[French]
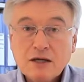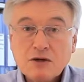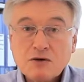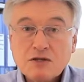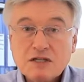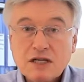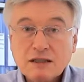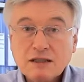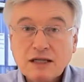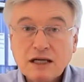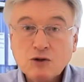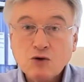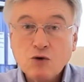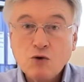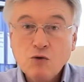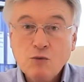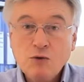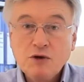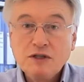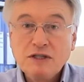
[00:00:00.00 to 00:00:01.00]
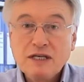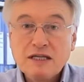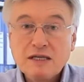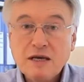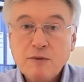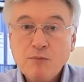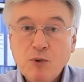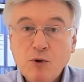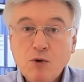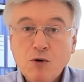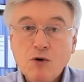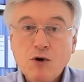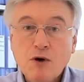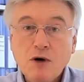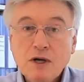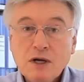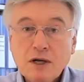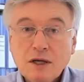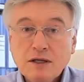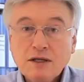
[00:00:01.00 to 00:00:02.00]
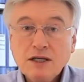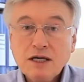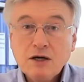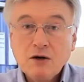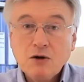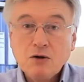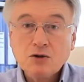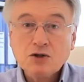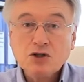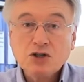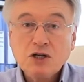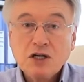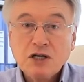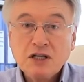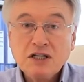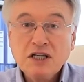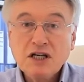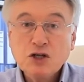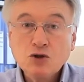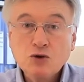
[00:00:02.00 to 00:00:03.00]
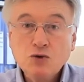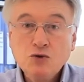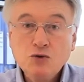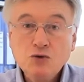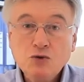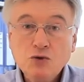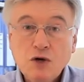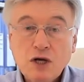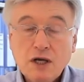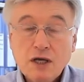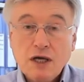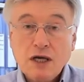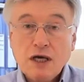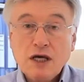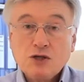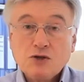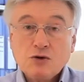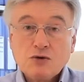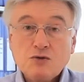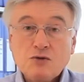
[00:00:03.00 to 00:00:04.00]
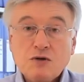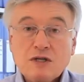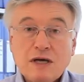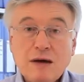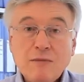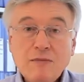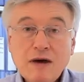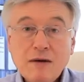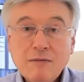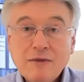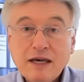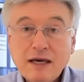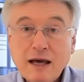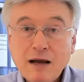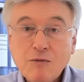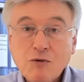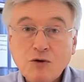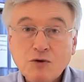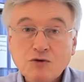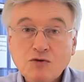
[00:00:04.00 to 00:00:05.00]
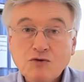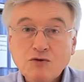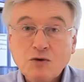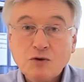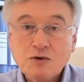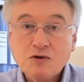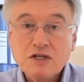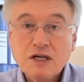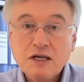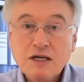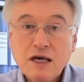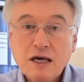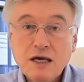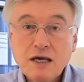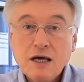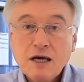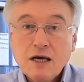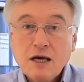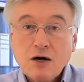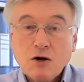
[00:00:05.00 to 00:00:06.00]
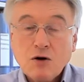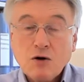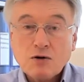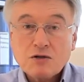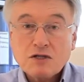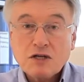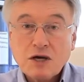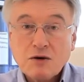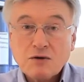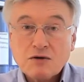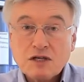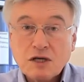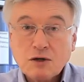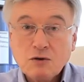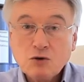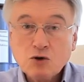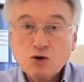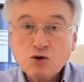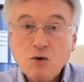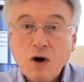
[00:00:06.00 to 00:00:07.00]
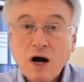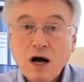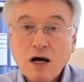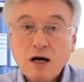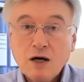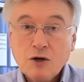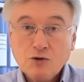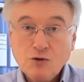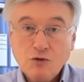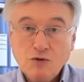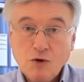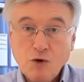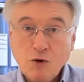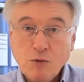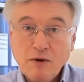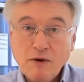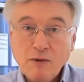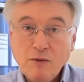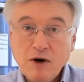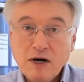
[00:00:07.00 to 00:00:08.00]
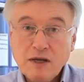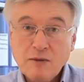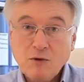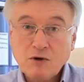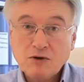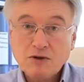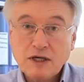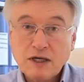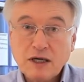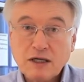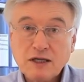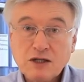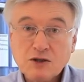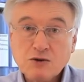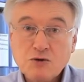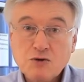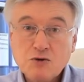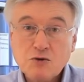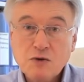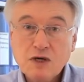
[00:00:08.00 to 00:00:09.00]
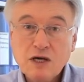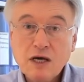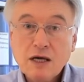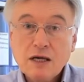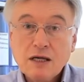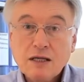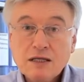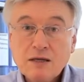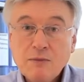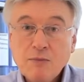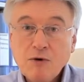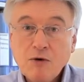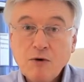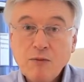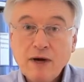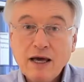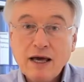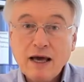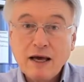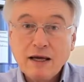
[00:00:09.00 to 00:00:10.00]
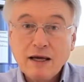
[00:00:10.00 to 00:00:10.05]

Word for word: dans certains troubles des épaules, des hanches, des genoux, et je suis à même également de vous conseiller, en ce qui concerne le choix de vos compléments alimentaires, car je suis diplômé